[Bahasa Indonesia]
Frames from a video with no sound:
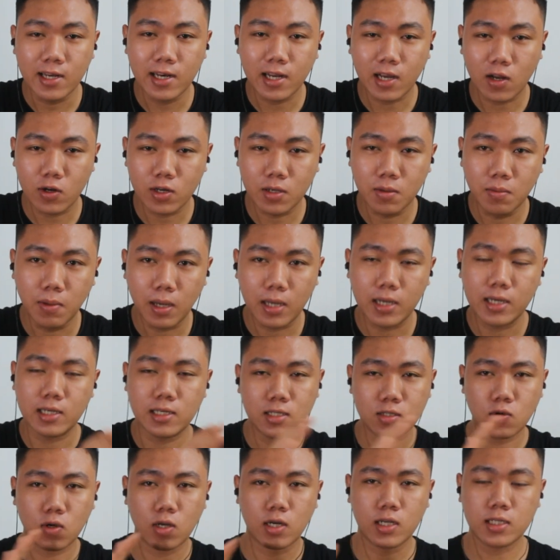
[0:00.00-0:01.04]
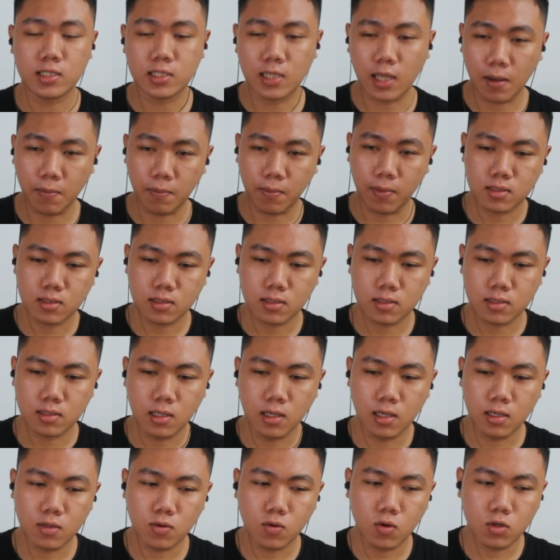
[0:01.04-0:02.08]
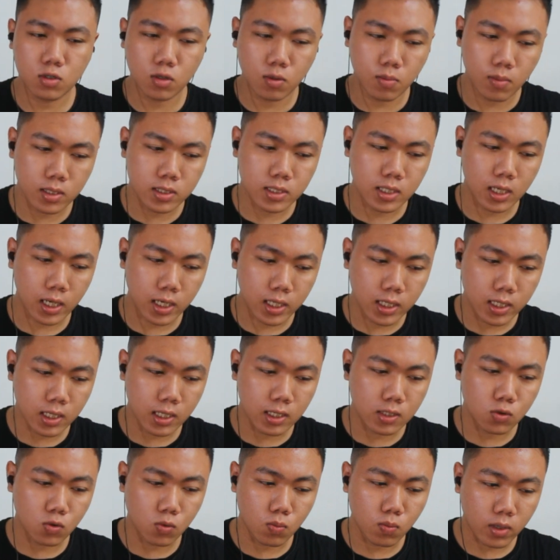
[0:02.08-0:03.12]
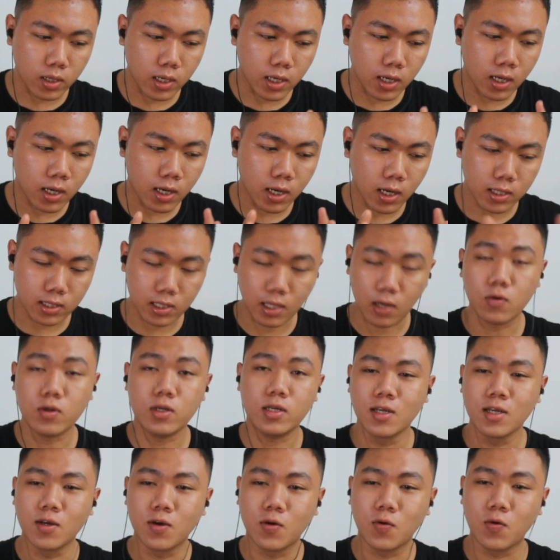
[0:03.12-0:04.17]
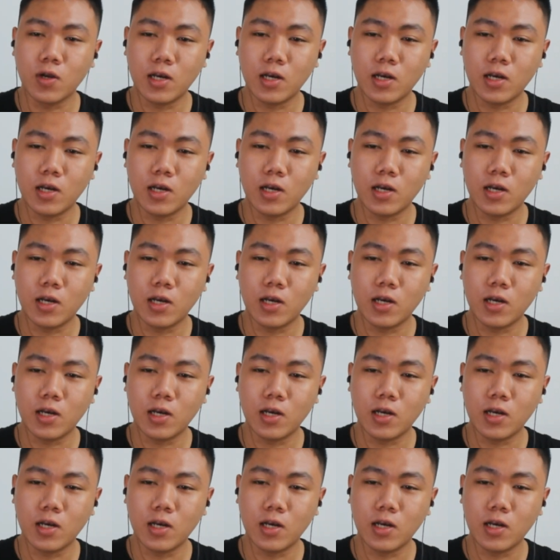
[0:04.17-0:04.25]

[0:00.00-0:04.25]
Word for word: Ini kalau dibandingin suaranya sama. Dan gue coba cari ya sumbernya nggak tahu ini.